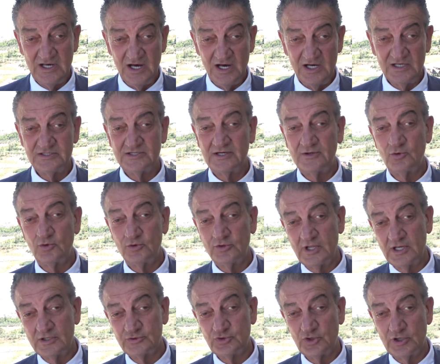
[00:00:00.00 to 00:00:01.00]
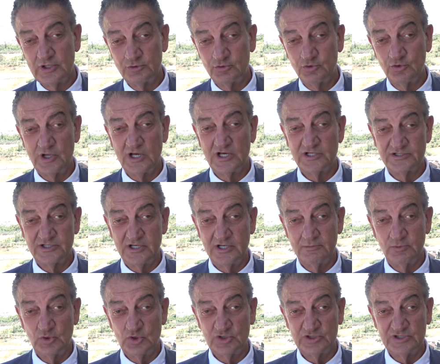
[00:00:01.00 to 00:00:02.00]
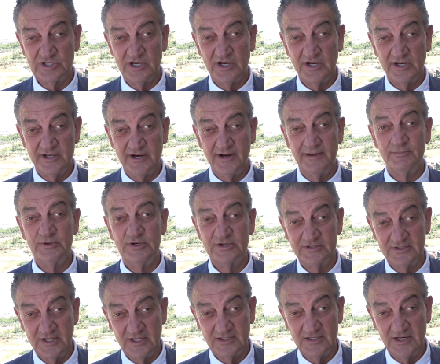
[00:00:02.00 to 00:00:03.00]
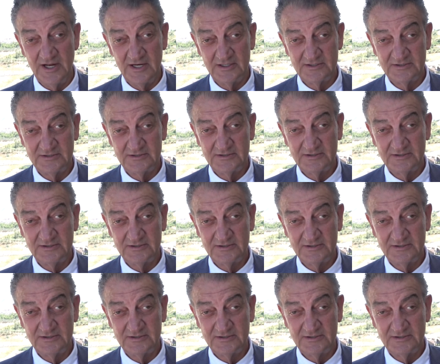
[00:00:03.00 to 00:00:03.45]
Ancak ondan sonra Türk askeri bu kışlaya girebilir dediler.